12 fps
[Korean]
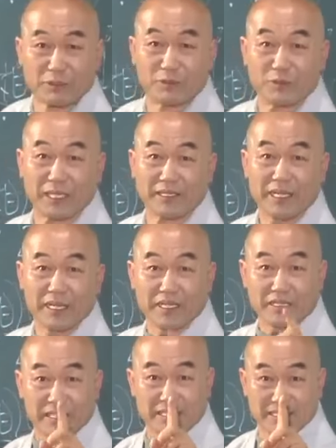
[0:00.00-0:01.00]
순간
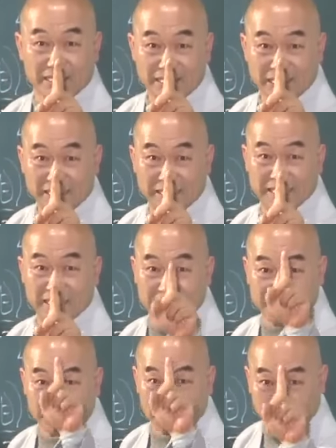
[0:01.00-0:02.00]
듣는
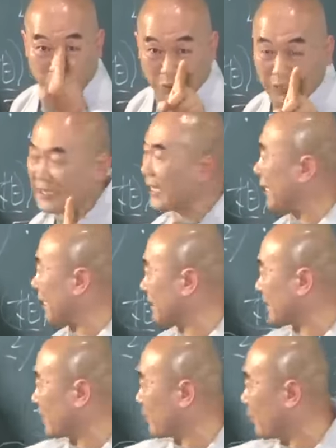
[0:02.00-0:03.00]
듣는 본인이 하나 있잖아요.